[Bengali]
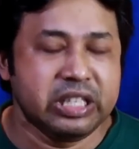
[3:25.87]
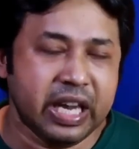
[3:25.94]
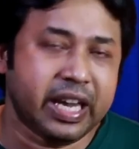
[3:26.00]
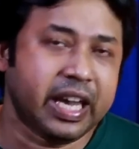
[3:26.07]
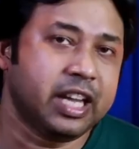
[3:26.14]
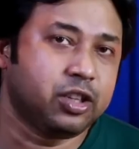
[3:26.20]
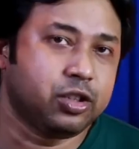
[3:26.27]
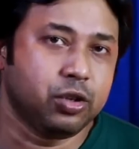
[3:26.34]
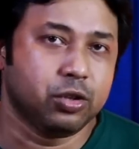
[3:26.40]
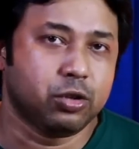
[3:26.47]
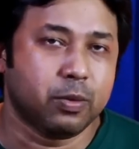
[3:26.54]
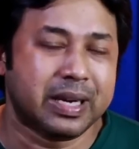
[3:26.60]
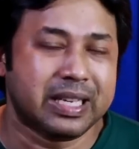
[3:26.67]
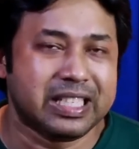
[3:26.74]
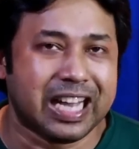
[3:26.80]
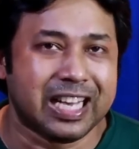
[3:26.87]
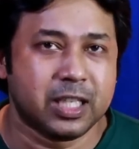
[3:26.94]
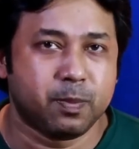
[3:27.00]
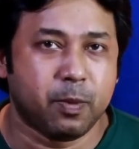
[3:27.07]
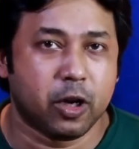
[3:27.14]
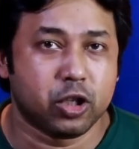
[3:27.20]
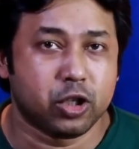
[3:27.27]
সেক্ষেত্রেও তোমার
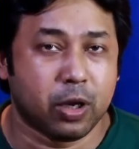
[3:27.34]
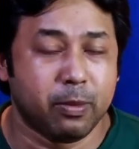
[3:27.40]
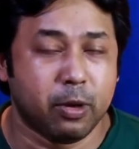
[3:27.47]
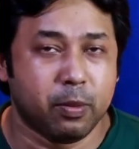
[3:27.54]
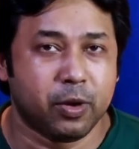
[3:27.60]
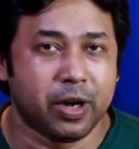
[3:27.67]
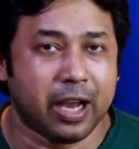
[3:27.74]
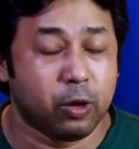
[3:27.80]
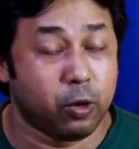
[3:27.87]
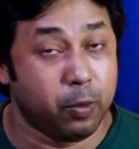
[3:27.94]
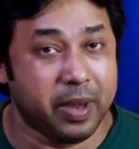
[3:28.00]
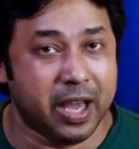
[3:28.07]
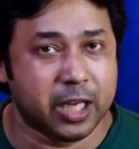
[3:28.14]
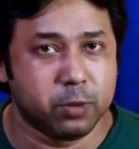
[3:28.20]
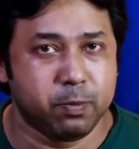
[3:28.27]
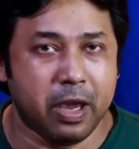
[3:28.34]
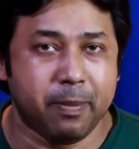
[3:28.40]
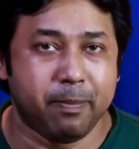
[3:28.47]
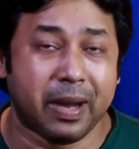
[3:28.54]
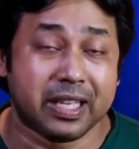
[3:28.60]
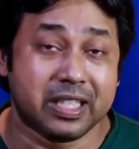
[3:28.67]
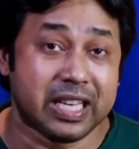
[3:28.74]
চান্স পাওয়ার সম্ভাবনা কমে আসবে
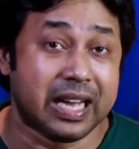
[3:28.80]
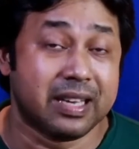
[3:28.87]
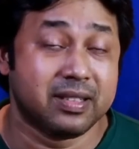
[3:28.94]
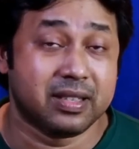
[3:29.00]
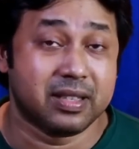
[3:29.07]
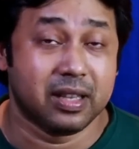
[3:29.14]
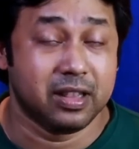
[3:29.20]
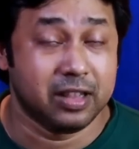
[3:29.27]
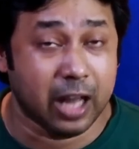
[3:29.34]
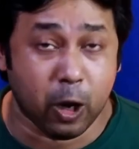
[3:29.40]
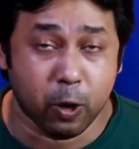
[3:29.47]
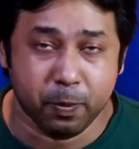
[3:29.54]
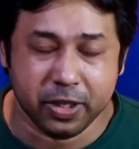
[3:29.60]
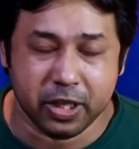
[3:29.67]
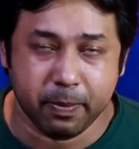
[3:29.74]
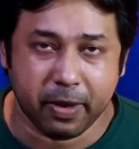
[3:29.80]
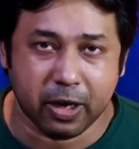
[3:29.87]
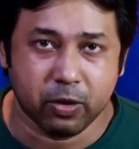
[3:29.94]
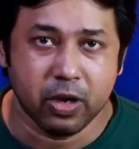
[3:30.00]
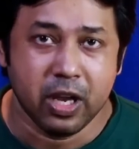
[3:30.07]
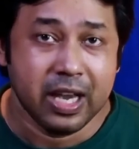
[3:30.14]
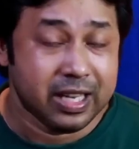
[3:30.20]
বা চান্স নাও পেতে
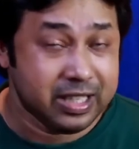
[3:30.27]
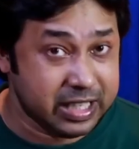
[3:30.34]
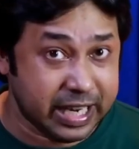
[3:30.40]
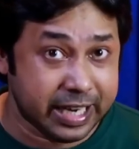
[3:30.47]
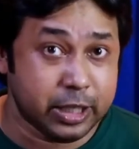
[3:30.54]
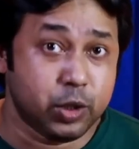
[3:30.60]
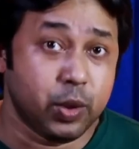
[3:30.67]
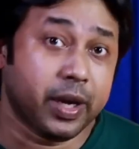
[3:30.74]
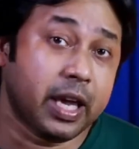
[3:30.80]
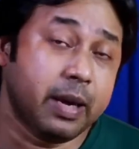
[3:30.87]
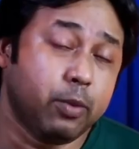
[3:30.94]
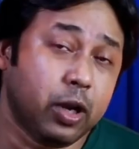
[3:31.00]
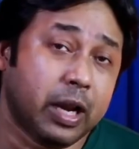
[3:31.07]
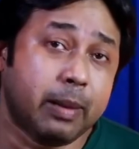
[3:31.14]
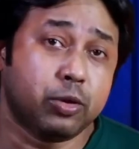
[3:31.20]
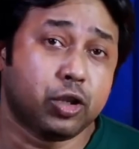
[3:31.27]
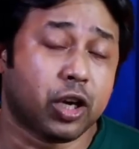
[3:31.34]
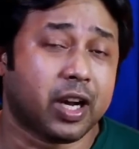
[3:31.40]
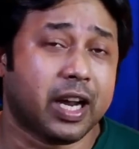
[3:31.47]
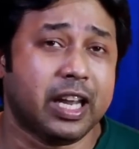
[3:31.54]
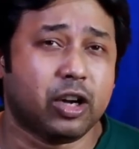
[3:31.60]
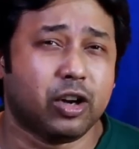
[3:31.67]
পারো যেটা একটু আগেই বললাম
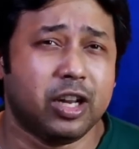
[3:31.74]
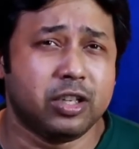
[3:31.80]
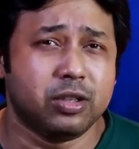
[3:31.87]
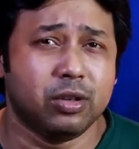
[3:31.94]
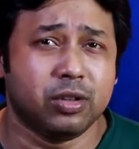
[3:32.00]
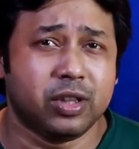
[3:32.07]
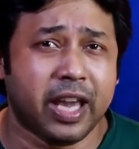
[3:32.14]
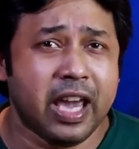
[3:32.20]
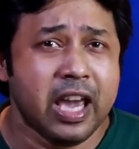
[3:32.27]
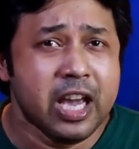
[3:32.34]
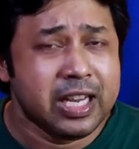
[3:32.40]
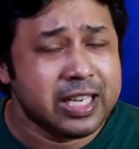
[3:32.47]
সরকারি কলেজগুলোতে